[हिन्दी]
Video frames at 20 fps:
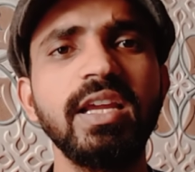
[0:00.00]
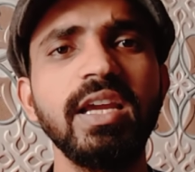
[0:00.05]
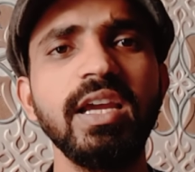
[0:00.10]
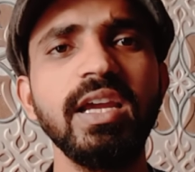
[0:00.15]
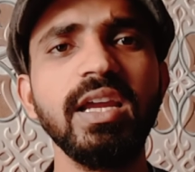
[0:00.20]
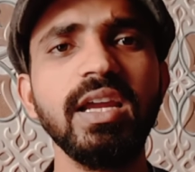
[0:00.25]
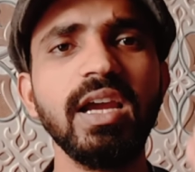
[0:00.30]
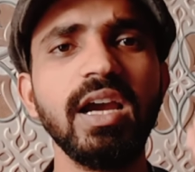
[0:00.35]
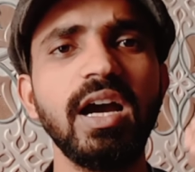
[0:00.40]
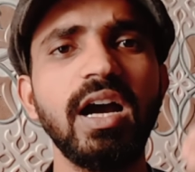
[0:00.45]
कि
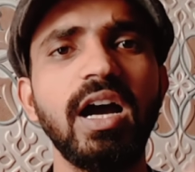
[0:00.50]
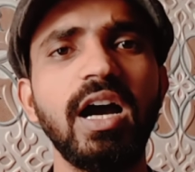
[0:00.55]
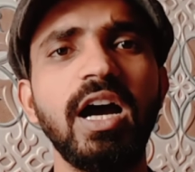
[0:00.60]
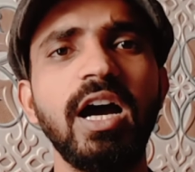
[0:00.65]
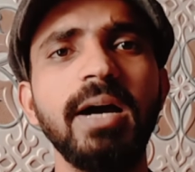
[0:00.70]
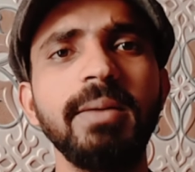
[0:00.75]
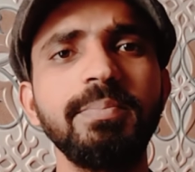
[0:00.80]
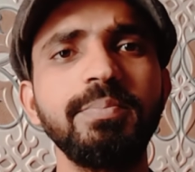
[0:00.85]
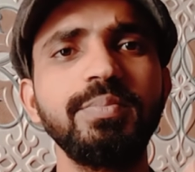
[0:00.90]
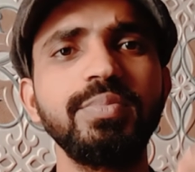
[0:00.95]

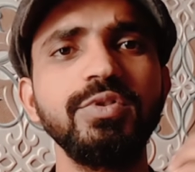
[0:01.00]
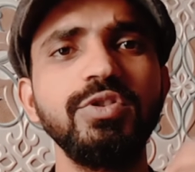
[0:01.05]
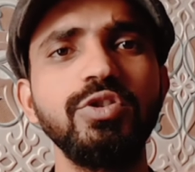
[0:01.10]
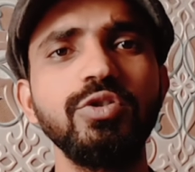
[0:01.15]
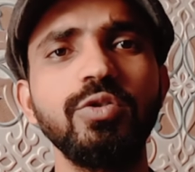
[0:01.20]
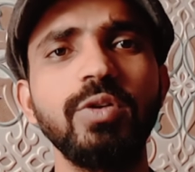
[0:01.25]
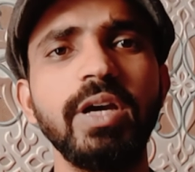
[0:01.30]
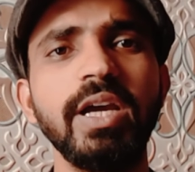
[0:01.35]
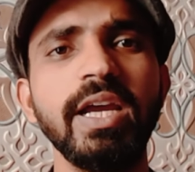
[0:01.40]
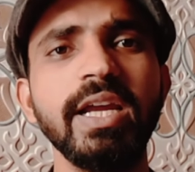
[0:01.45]
आप
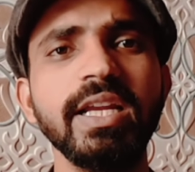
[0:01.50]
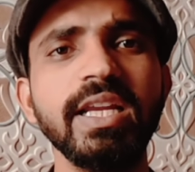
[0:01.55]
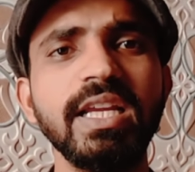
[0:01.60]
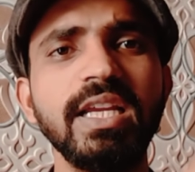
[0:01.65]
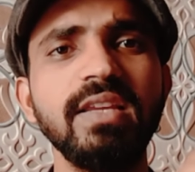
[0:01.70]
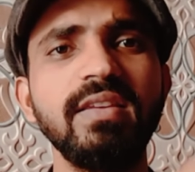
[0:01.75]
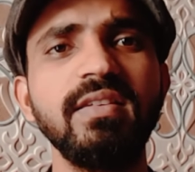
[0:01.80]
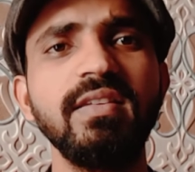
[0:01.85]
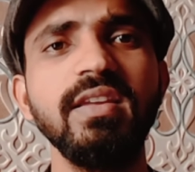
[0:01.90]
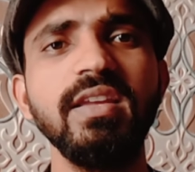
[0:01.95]
जो है
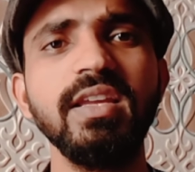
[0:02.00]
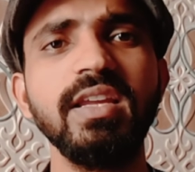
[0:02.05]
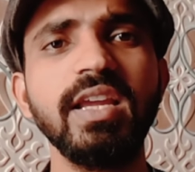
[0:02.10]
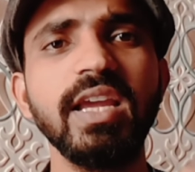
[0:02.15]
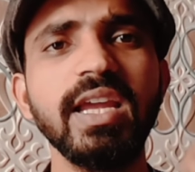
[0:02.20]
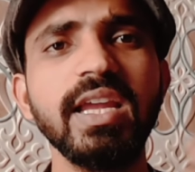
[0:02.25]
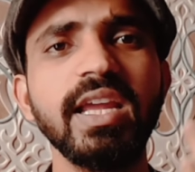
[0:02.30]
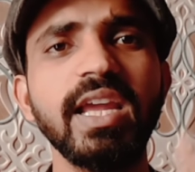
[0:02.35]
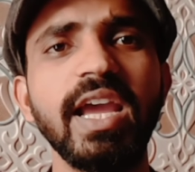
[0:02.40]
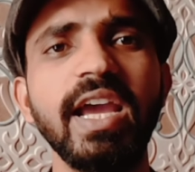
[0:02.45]
किसी
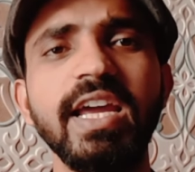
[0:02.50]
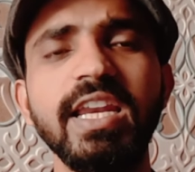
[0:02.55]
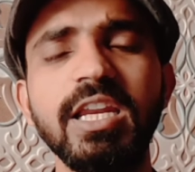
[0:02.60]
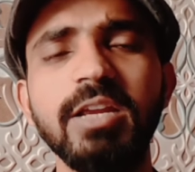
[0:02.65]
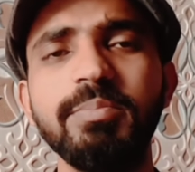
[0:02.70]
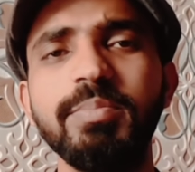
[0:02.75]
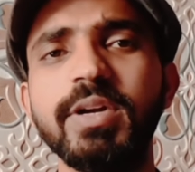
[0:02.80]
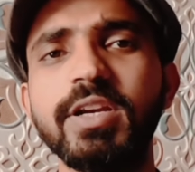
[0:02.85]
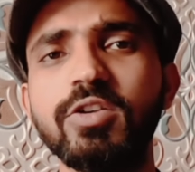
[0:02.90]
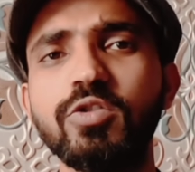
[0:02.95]
के
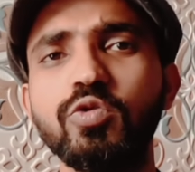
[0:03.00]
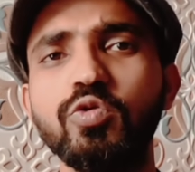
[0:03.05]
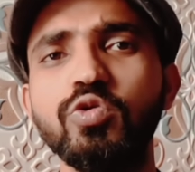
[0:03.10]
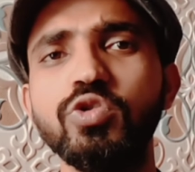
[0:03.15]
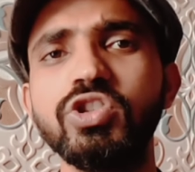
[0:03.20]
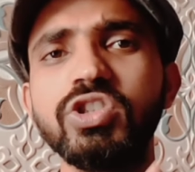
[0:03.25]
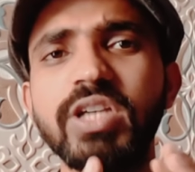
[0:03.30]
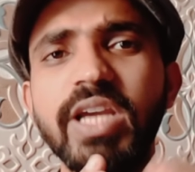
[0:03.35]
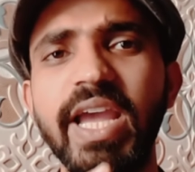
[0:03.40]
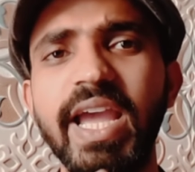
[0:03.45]
कहने पर
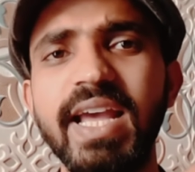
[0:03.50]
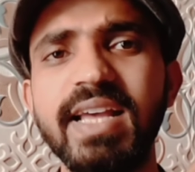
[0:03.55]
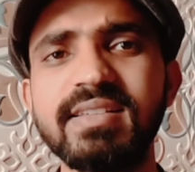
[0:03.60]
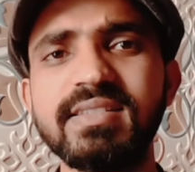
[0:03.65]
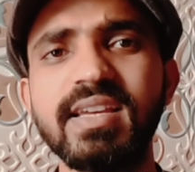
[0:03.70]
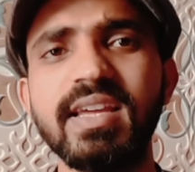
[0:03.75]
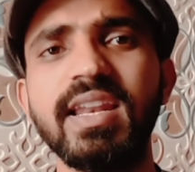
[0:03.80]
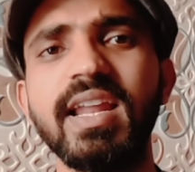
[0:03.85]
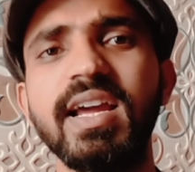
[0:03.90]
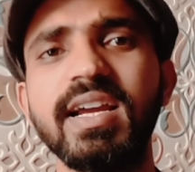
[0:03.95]
कुछ
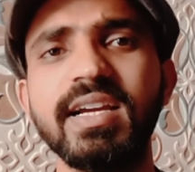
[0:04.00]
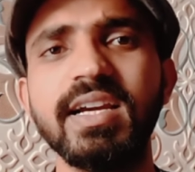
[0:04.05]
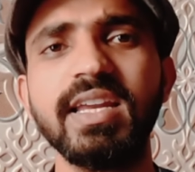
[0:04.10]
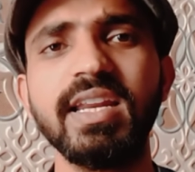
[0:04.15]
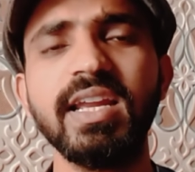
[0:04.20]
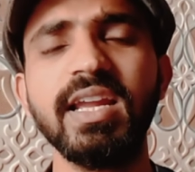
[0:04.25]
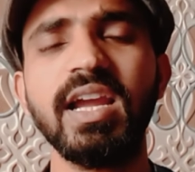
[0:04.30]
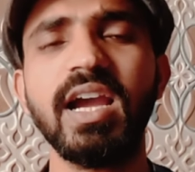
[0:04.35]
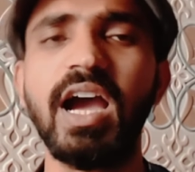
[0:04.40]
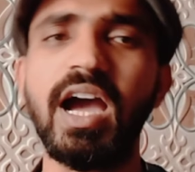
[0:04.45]
ऐसा ना
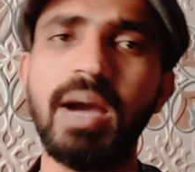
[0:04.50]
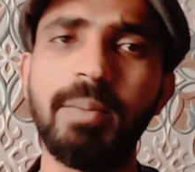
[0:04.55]
करें